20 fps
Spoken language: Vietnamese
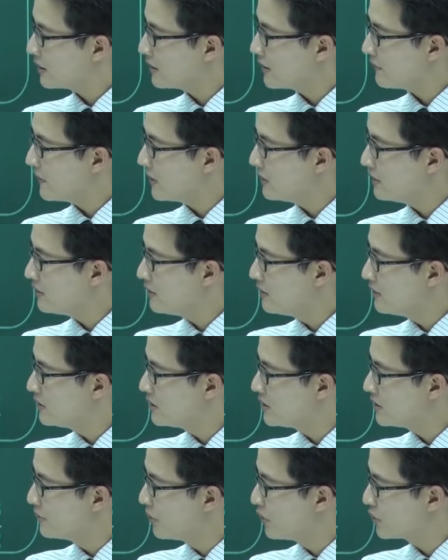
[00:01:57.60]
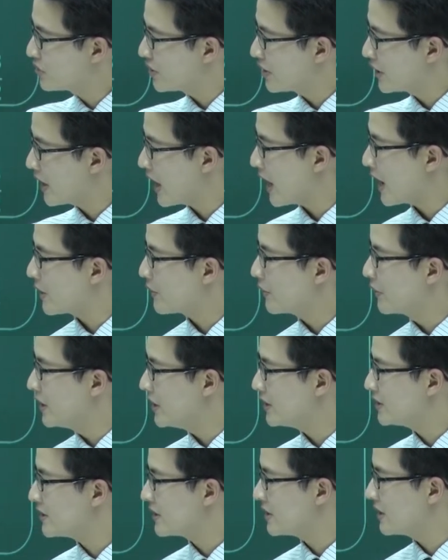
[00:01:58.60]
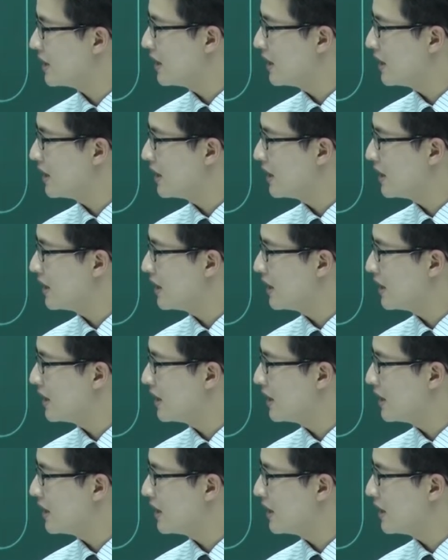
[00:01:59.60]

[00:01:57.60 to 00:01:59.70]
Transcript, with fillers: là tích phân từ trừ một cho đến hai của x gì,